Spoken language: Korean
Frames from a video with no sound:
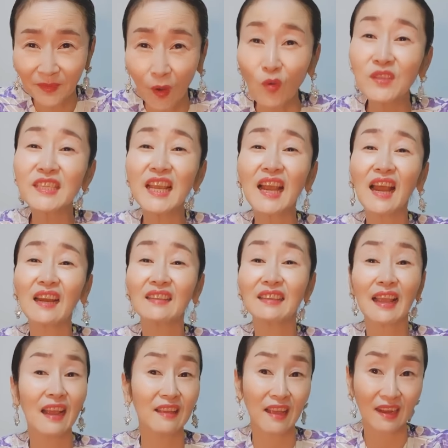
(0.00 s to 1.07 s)
언젠가는
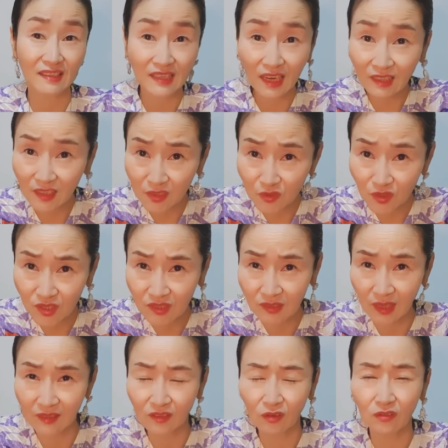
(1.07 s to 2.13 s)
내가 약자가 될 수
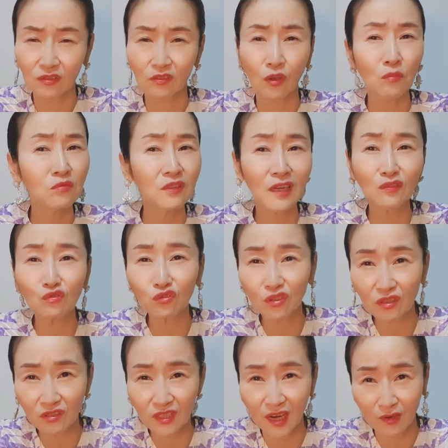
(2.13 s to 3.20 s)
있다는 걸 너무나
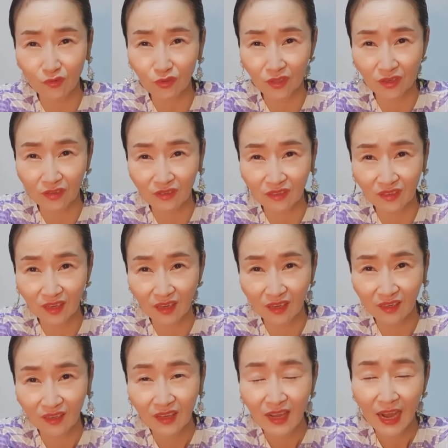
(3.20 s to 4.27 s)
뚜렷이 알고 있거든요.
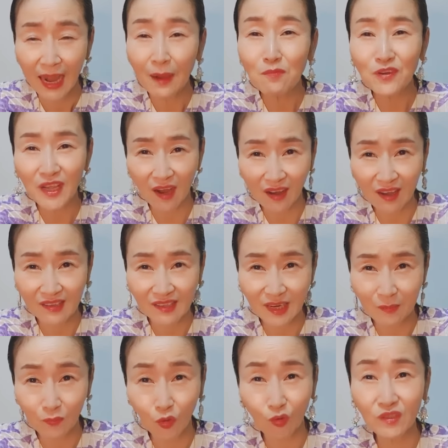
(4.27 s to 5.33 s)
아무리 약한
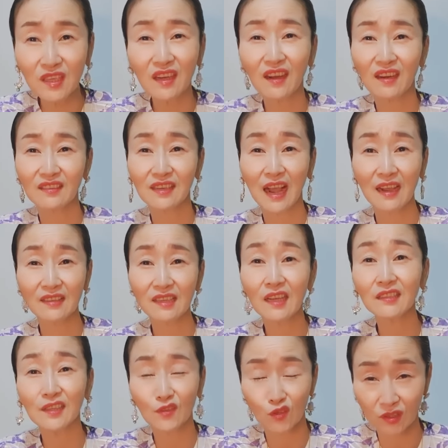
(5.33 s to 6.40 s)
사람도 언젠가는
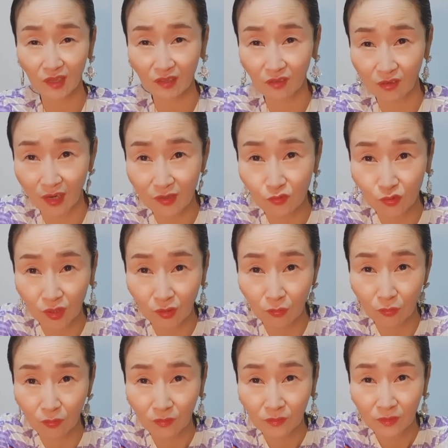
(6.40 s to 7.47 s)
강자가 될 수 있다는 걸 알 수
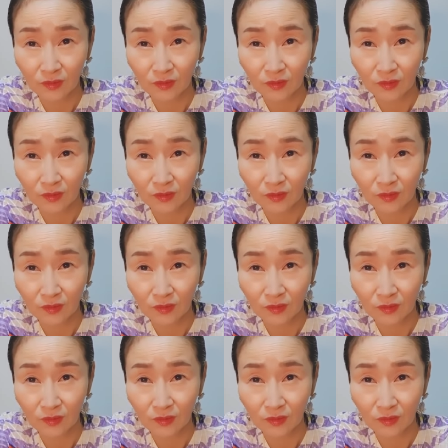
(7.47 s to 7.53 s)
있고